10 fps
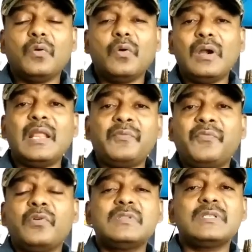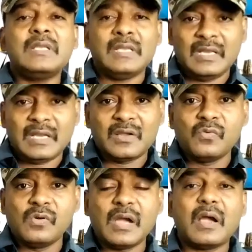గోల్డెన్ ఫ్రూట్స్ని
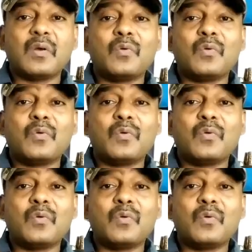ఎక్కువగా